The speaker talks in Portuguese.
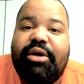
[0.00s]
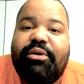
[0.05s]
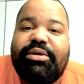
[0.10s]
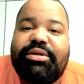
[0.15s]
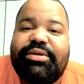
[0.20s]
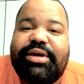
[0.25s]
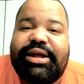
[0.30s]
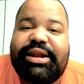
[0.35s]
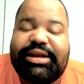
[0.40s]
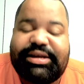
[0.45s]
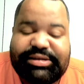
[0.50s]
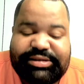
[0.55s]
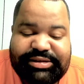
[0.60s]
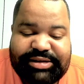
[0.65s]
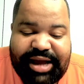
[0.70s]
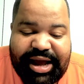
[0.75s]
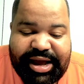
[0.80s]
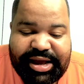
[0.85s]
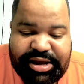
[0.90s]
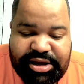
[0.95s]
Quando ela
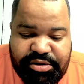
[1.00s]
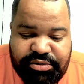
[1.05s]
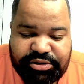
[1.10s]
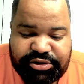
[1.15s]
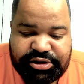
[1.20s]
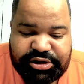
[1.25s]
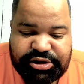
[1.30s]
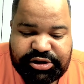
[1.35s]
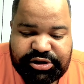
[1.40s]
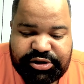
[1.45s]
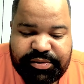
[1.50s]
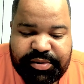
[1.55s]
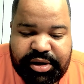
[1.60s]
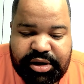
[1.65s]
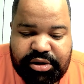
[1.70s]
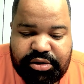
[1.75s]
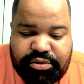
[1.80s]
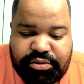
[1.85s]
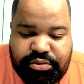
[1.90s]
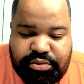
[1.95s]
saiu, gente,
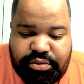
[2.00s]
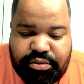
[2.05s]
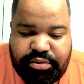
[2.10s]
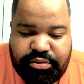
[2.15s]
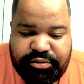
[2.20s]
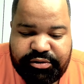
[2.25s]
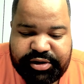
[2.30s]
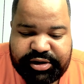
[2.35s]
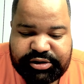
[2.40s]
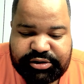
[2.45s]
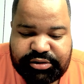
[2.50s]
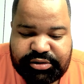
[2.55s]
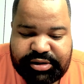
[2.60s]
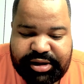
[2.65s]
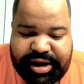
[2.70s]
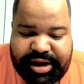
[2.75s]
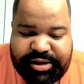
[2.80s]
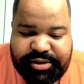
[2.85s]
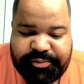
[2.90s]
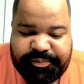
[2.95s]
do
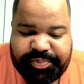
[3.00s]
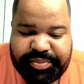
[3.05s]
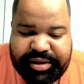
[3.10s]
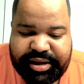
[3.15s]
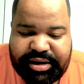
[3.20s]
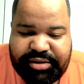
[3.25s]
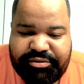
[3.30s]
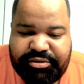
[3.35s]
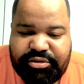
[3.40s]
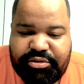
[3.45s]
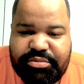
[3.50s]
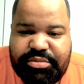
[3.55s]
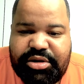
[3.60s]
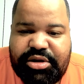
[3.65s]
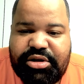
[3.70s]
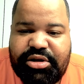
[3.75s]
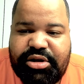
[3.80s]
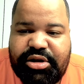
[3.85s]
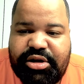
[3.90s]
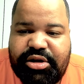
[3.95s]
confessionário, ela falou,
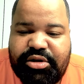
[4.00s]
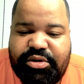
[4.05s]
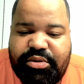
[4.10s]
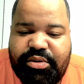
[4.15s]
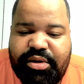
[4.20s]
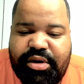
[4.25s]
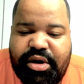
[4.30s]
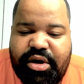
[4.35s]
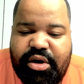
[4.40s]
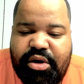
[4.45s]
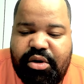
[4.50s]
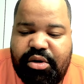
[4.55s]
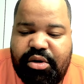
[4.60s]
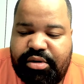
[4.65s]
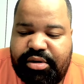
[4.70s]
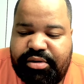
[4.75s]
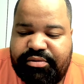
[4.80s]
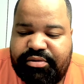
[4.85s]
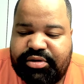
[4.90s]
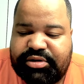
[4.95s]
menino,
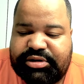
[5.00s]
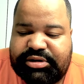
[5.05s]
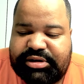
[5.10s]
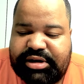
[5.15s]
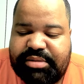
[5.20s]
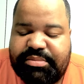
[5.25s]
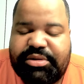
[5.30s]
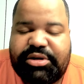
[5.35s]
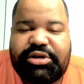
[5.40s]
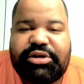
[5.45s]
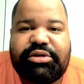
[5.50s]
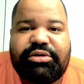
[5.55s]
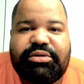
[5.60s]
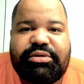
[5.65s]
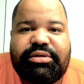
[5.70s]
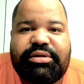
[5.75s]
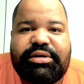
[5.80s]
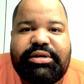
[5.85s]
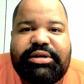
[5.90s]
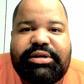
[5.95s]
e você,
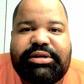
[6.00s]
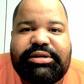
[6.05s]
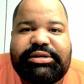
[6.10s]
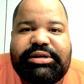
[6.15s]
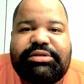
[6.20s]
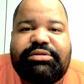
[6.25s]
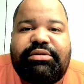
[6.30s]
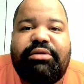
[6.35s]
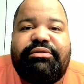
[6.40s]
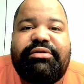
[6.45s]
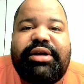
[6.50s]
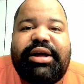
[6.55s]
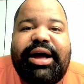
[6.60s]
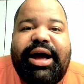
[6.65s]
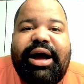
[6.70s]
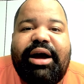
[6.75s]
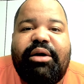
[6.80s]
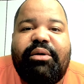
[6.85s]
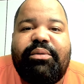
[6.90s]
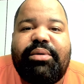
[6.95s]
menino? Vocês vão
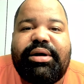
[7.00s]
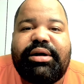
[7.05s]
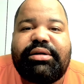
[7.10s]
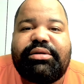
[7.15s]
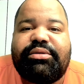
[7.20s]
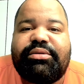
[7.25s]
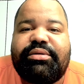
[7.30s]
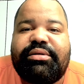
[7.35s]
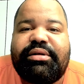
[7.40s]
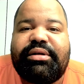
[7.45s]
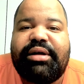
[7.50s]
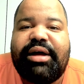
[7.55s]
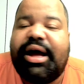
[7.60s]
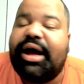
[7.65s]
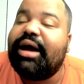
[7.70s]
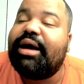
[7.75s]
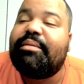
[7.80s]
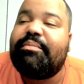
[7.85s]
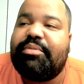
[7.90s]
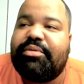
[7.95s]
ficar quando?
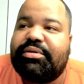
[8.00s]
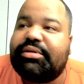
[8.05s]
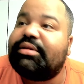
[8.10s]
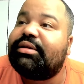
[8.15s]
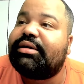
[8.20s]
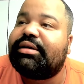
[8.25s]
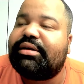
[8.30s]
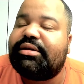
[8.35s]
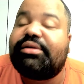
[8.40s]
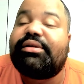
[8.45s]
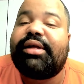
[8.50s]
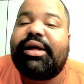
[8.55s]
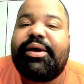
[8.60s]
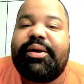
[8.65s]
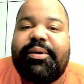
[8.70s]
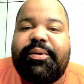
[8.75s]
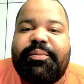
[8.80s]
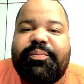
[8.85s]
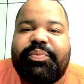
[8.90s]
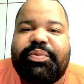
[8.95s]
Aí é, apontando, né?